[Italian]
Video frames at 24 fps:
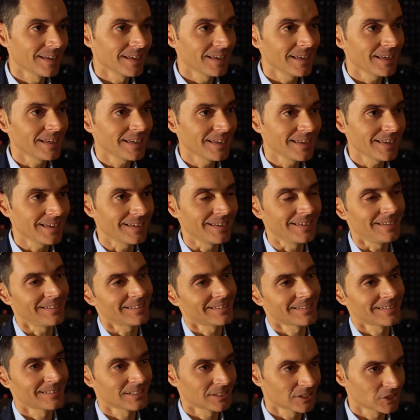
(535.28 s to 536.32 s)
e che
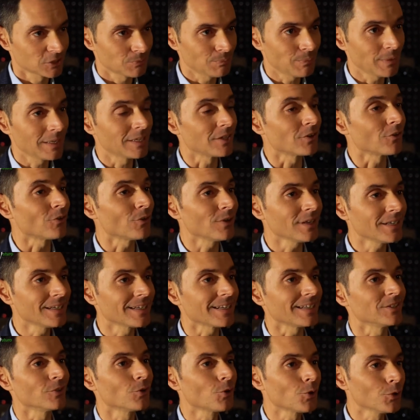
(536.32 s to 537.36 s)
spero e
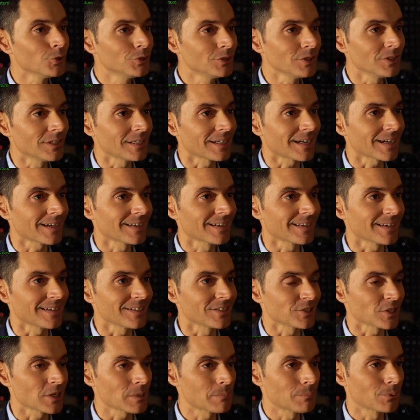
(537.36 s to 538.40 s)
credo, continuerà a
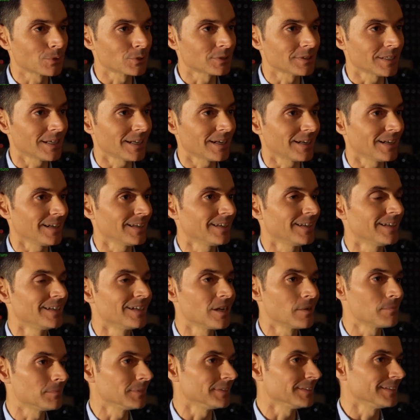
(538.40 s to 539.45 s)
crescere e portare il
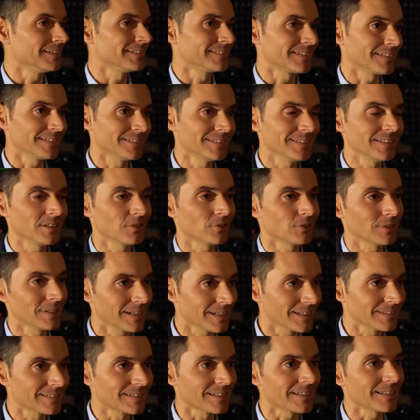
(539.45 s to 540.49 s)
nome del Trentino e delle
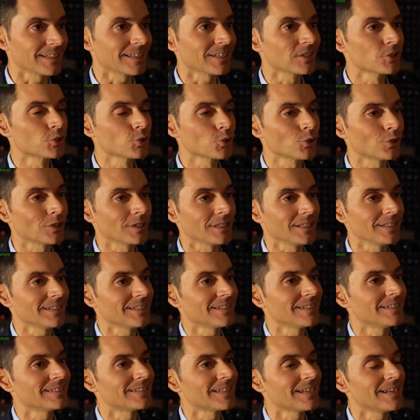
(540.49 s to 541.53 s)
altre regioni
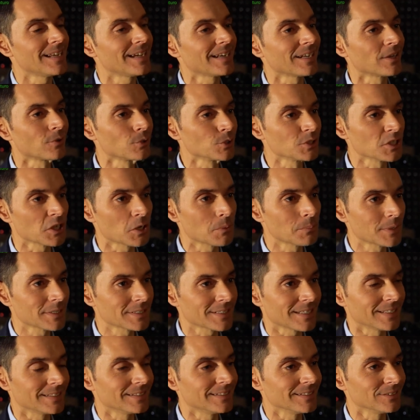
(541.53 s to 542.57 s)
italiane in cui siamo
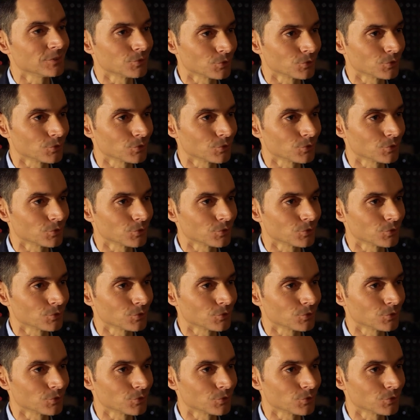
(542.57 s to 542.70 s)
presenti in